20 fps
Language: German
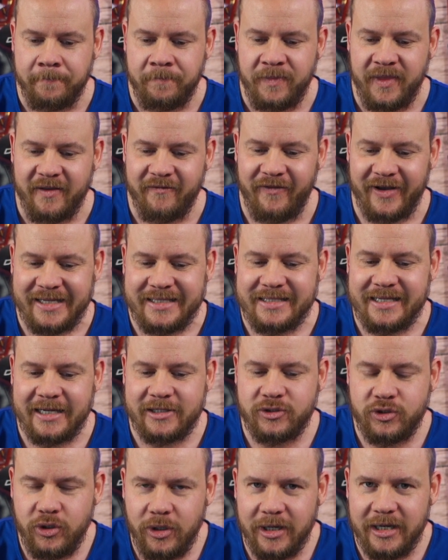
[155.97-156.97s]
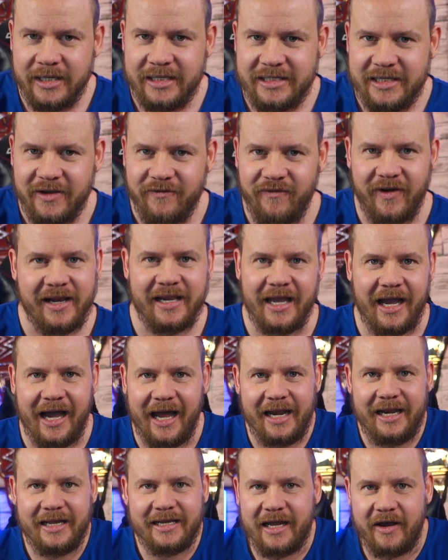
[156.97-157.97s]
Was natürlich, weil ja
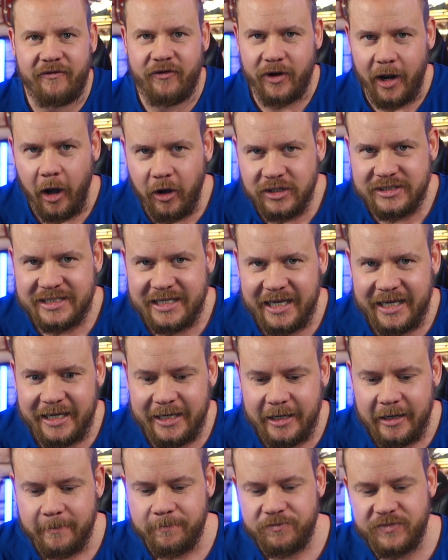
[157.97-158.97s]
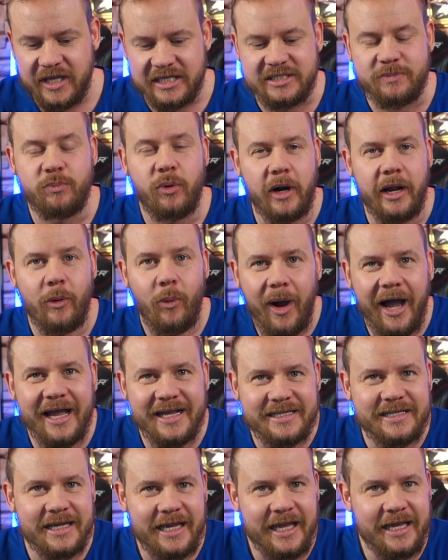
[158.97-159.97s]
alle davon ausgehen, dass Bray Wyatt
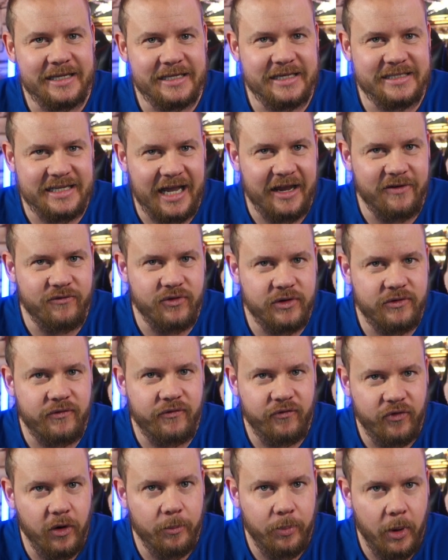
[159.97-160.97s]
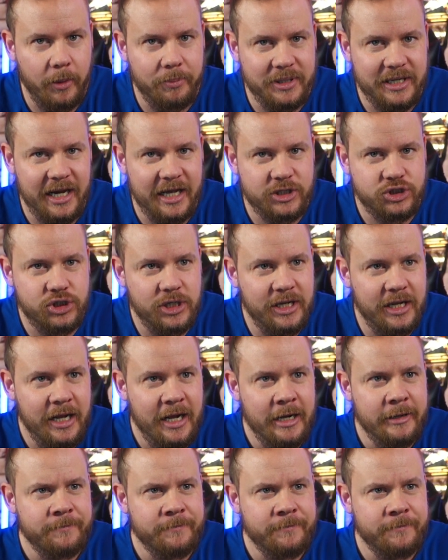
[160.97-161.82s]
der Gegner sein wird für Bobby Lashley,